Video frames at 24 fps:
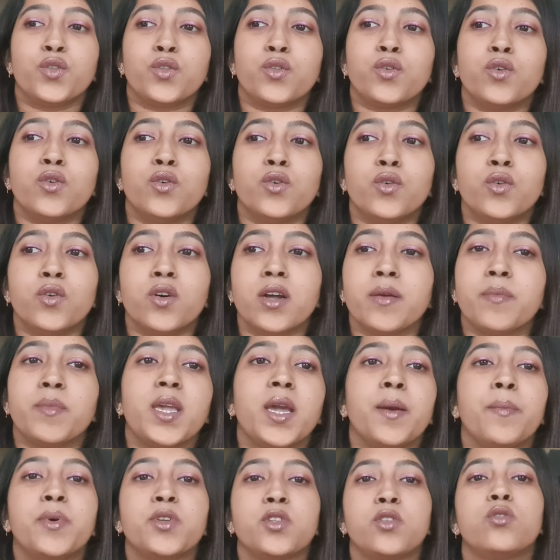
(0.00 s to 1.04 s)
to তো আমি
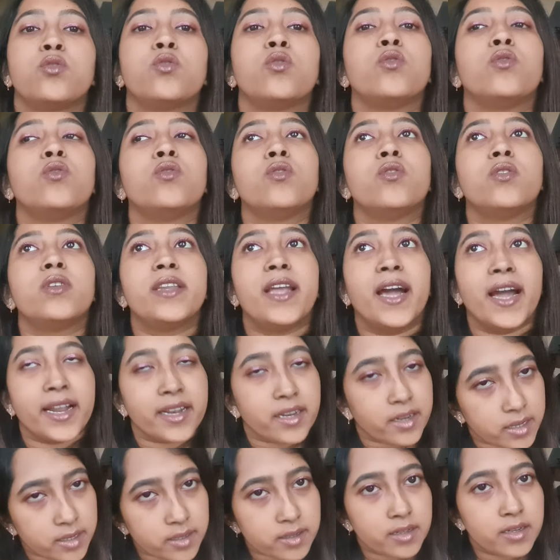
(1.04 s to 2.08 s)
আপাতত
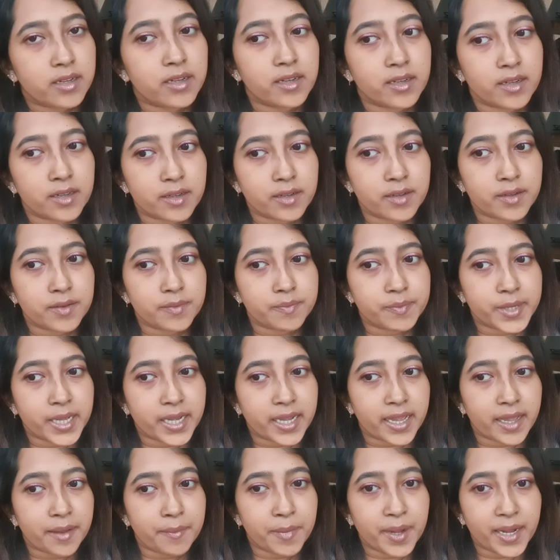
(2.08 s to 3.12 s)

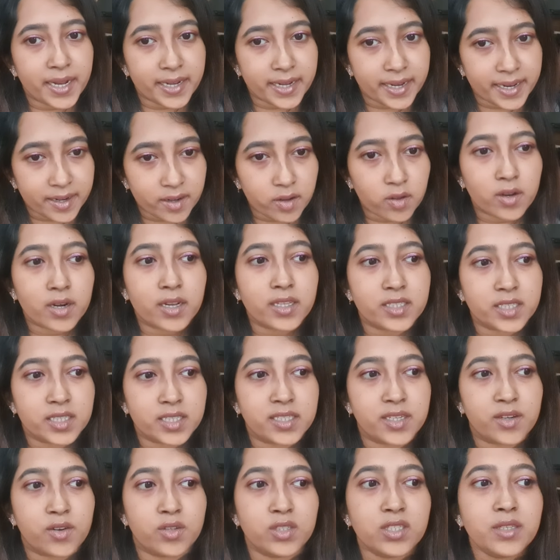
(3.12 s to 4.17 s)
ডায়েটটাকে মেনটেন করার
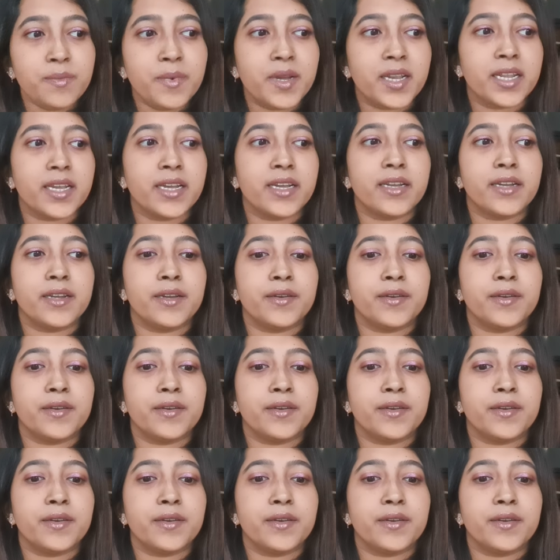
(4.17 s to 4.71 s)
চেষ্টা করছি মানে